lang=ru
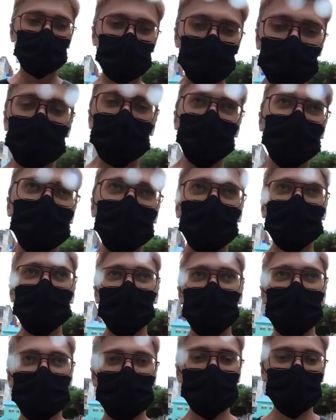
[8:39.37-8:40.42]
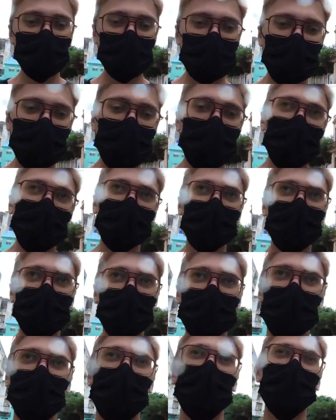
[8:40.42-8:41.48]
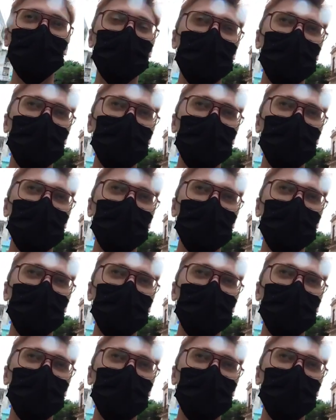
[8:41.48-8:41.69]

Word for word: Сидишь, ковыряешь, за 200 рублей ешь.